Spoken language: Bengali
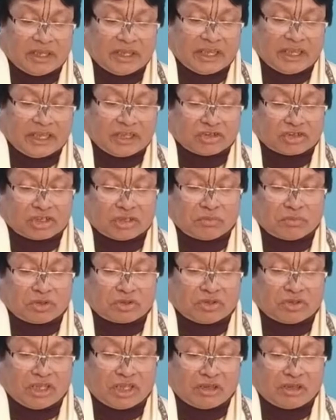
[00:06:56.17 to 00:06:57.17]
একাদশী
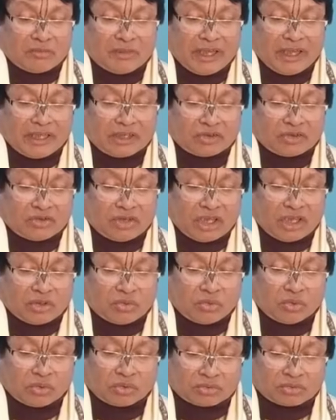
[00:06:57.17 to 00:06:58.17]
ব্রত হানোর মাহাত্য
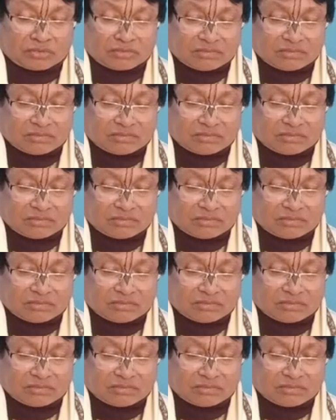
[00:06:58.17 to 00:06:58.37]
আনহুন